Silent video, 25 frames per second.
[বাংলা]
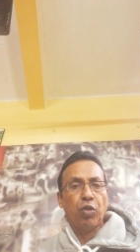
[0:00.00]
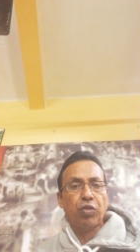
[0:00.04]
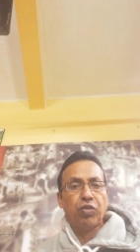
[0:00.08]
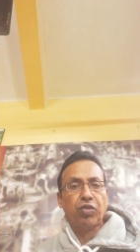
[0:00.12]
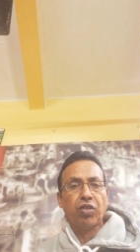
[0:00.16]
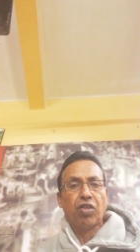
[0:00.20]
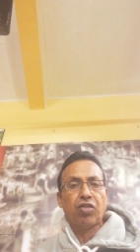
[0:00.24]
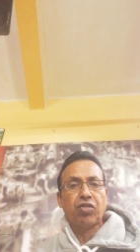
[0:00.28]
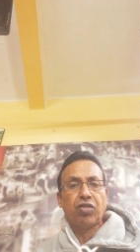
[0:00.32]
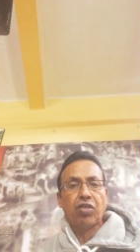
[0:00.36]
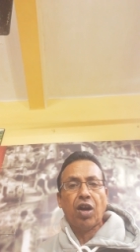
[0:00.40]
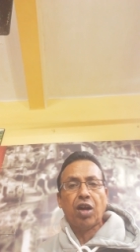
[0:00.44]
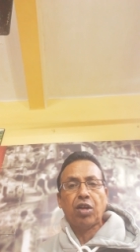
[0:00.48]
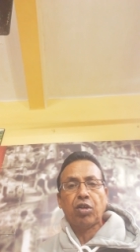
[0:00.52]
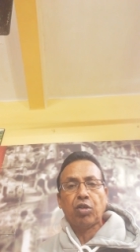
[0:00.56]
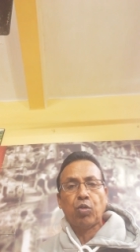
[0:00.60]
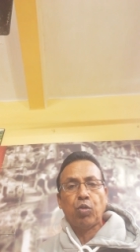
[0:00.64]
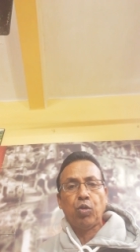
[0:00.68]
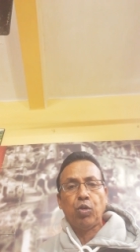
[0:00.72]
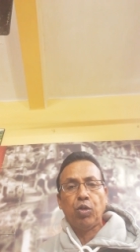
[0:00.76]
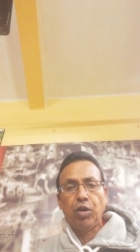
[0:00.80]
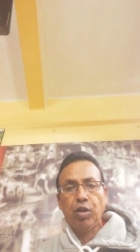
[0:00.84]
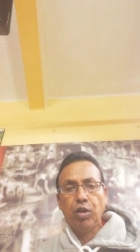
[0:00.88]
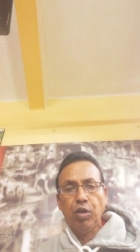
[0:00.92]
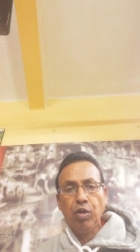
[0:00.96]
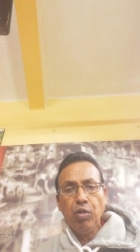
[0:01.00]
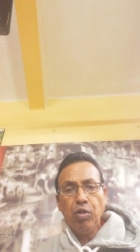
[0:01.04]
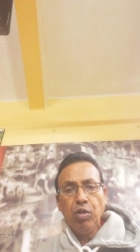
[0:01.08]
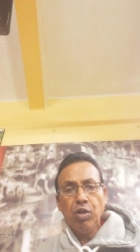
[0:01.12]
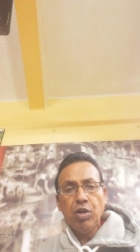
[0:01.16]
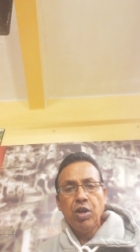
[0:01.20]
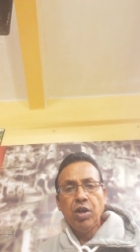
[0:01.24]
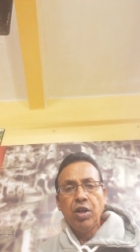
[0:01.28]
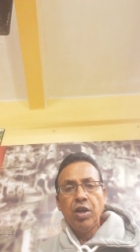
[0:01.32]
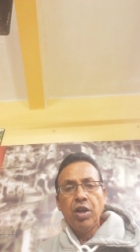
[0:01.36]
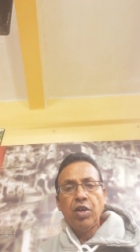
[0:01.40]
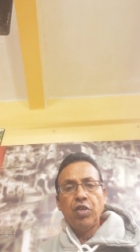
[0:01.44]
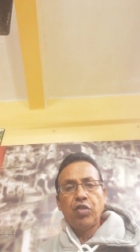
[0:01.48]
পঞ্চাশ ষাট করলেও
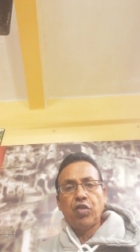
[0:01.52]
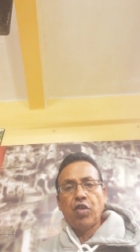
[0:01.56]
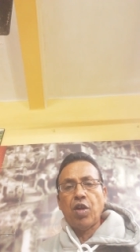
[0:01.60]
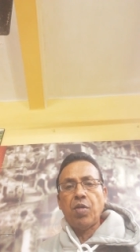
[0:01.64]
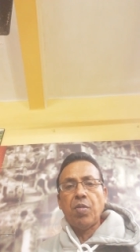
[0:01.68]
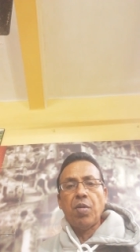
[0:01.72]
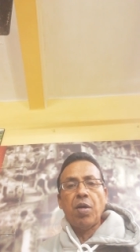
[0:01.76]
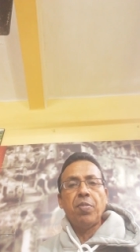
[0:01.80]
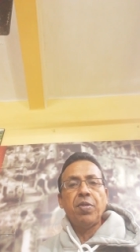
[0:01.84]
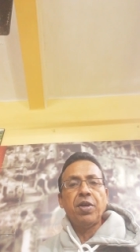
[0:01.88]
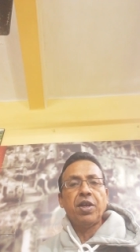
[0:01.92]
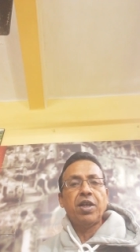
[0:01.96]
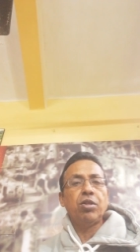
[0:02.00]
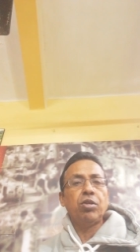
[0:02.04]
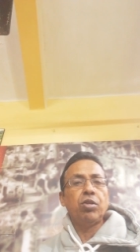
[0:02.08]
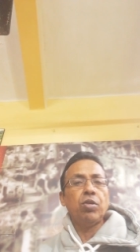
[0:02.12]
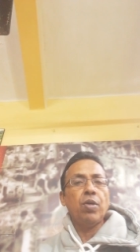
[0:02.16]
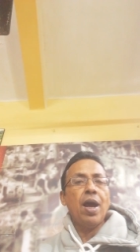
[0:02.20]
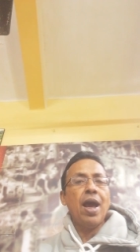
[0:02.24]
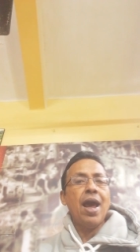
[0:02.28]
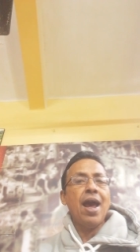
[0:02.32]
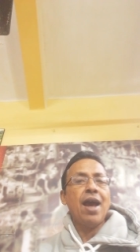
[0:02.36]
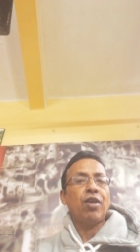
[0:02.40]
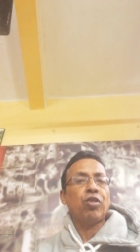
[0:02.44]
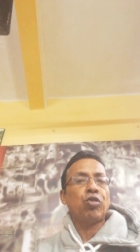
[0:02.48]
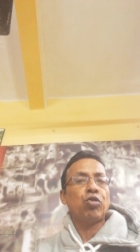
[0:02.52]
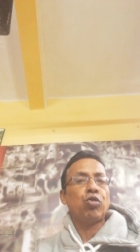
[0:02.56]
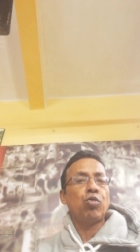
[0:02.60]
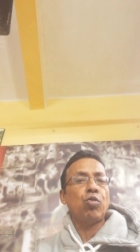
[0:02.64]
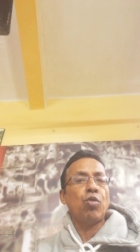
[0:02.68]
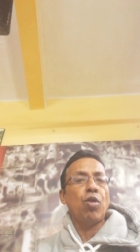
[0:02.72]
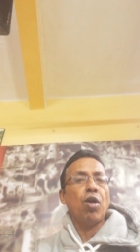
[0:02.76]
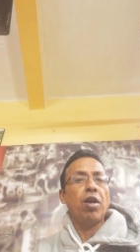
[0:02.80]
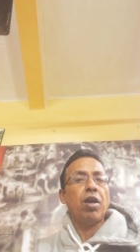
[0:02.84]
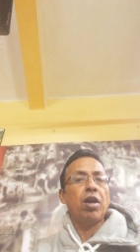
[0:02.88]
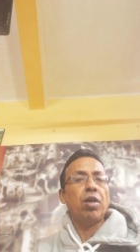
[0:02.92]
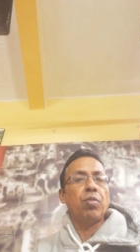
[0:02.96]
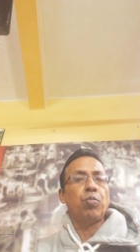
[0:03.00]
সেইভাবে কিন্তু একশো
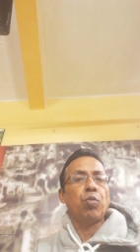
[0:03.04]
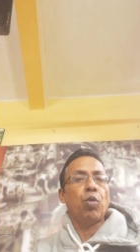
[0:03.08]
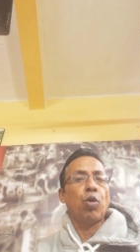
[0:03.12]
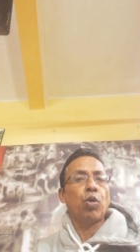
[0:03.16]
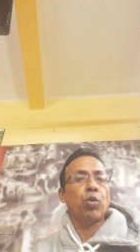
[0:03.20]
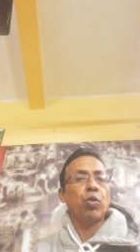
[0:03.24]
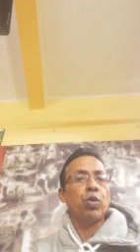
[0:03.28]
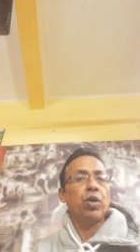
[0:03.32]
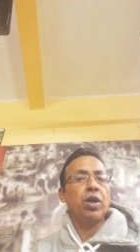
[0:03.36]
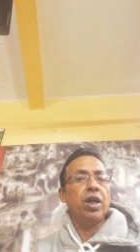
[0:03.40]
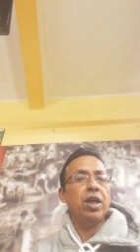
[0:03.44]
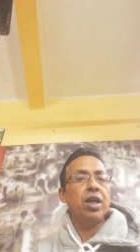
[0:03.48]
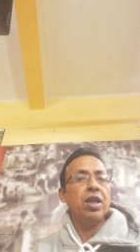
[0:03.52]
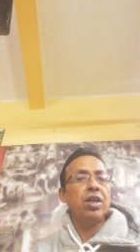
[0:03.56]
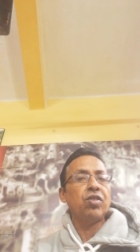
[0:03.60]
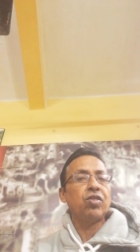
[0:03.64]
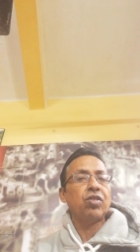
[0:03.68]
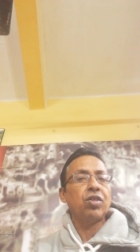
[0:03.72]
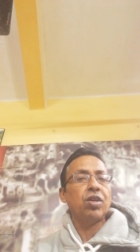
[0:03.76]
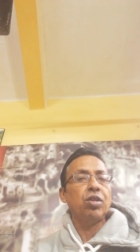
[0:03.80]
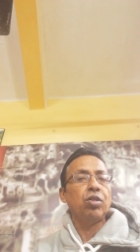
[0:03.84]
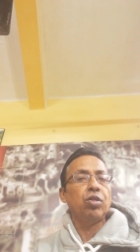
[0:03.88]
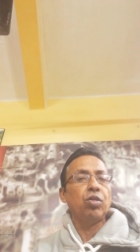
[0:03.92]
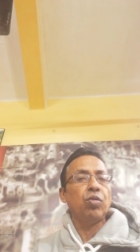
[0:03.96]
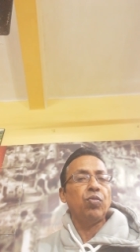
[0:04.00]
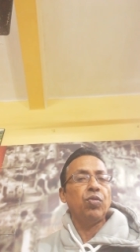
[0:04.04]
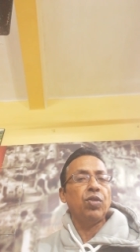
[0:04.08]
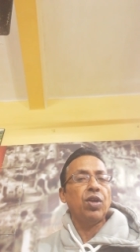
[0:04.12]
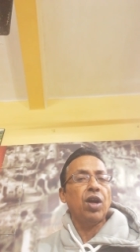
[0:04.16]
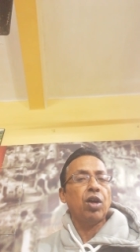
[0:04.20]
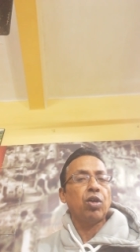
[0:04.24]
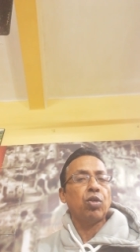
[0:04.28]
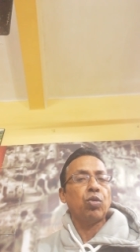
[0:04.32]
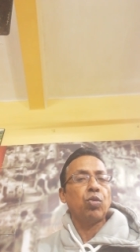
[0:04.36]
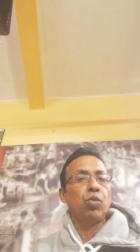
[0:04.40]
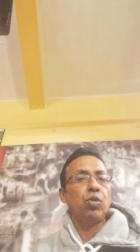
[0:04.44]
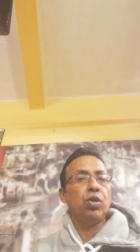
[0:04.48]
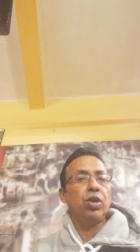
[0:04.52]
রানের বড় ইনিংস কিন্তু
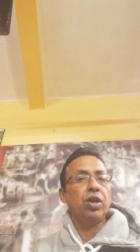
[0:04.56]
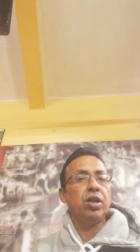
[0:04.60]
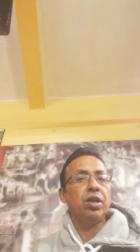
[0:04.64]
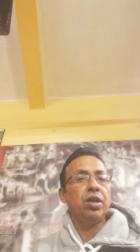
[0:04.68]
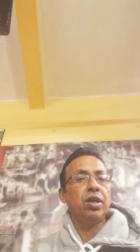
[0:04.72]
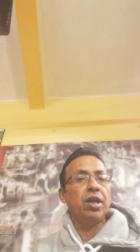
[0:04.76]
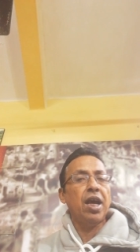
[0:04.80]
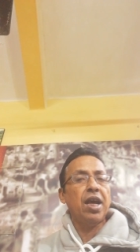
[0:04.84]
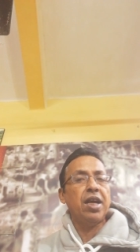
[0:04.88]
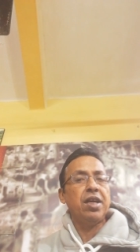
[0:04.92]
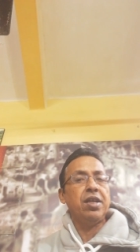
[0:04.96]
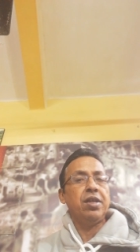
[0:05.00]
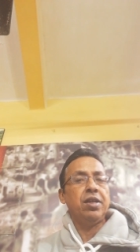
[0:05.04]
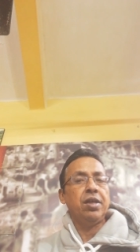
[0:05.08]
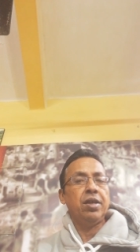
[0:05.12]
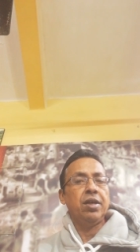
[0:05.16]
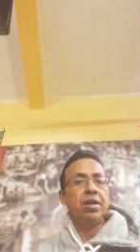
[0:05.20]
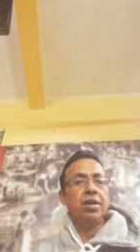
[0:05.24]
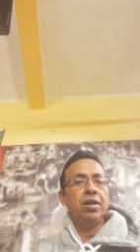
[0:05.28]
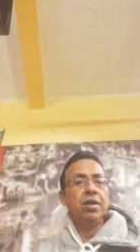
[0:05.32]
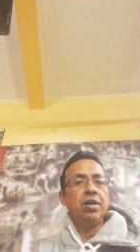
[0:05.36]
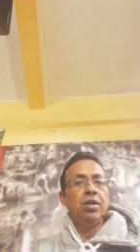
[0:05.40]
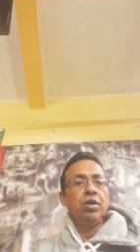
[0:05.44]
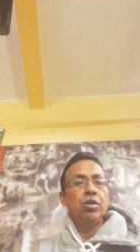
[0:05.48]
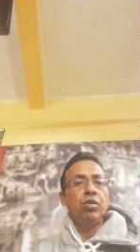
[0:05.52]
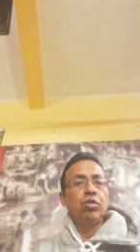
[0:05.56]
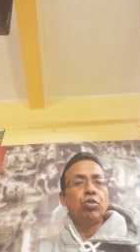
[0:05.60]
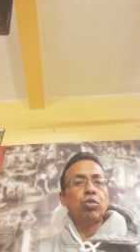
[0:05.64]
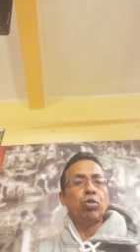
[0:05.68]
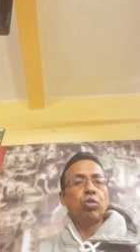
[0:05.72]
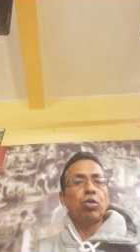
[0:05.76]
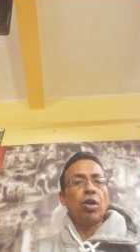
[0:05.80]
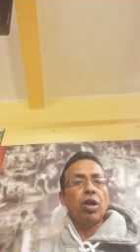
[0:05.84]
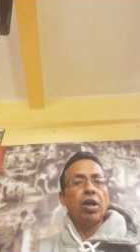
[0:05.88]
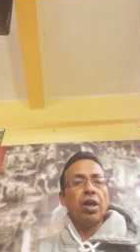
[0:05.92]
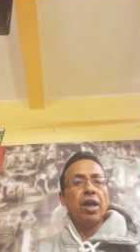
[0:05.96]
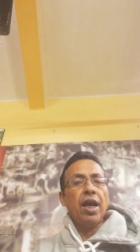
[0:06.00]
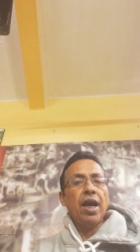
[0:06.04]
বিরাট কোহলির নেই
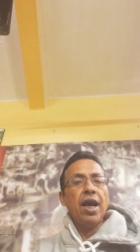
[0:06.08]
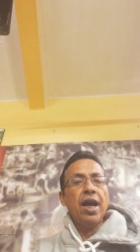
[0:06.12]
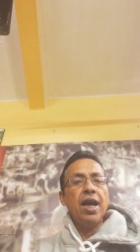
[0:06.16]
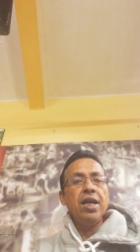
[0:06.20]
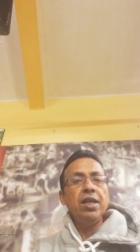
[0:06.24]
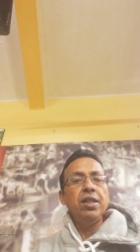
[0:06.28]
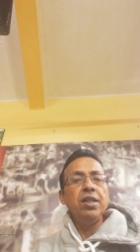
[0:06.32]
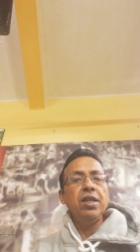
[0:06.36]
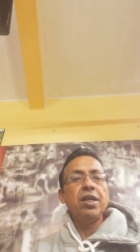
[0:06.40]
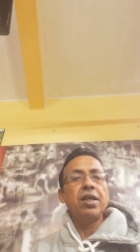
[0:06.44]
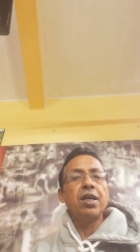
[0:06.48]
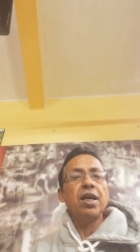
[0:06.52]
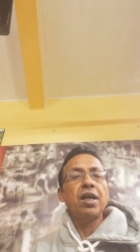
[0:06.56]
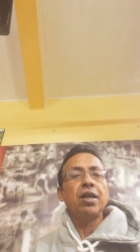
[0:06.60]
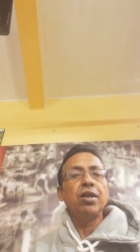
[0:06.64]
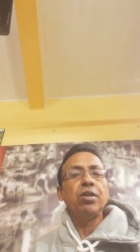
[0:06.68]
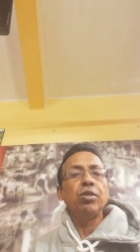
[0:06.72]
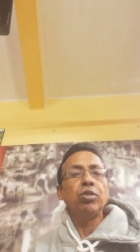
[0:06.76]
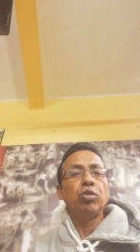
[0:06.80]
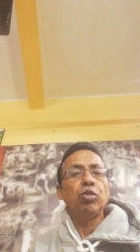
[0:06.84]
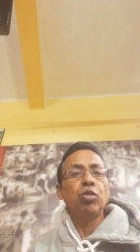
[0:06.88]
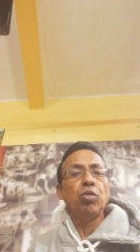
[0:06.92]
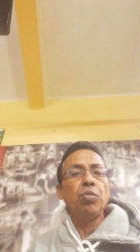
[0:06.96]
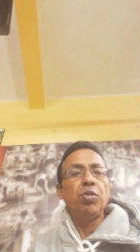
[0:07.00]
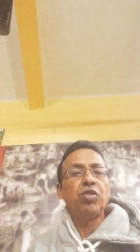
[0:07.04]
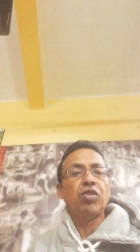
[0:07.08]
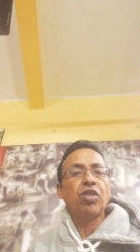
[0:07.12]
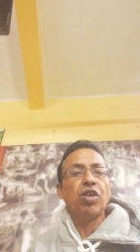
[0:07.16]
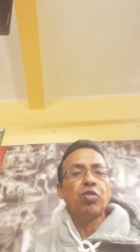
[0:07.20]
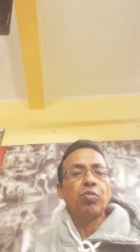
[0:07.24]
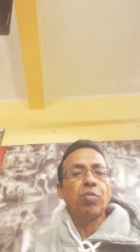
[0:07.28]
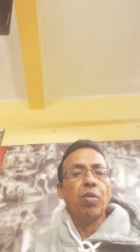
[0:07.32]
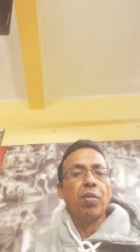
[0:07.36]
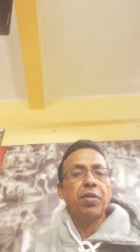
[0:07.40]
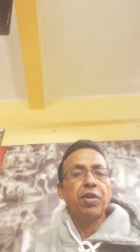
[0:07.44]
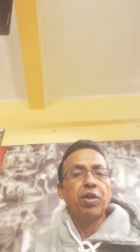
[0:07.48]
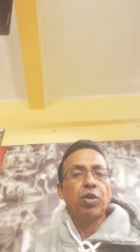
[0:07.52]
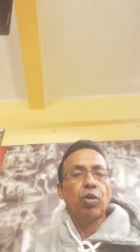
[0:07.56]
সুতরাং এই দিকে কিন্তু
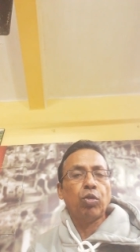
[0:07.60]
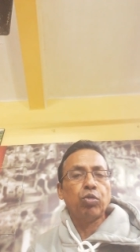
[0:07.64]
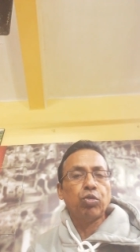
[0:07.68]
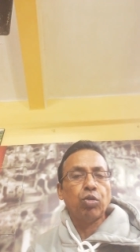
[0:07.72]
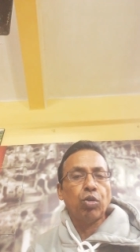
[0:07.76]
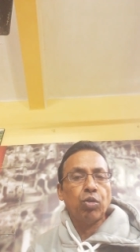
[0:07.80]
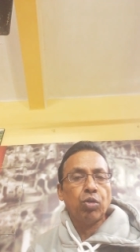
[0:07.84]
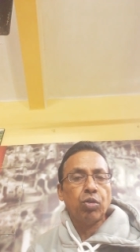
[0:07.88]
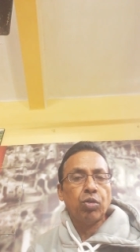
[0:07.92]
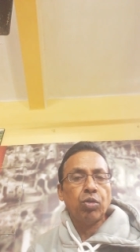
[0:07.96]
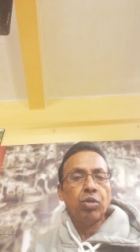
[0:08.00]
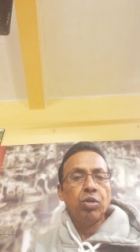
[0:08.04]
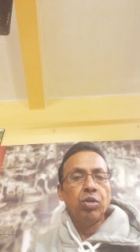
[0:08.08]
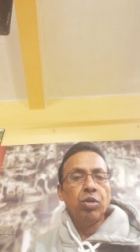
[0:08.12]
বিশেষভাবে নজর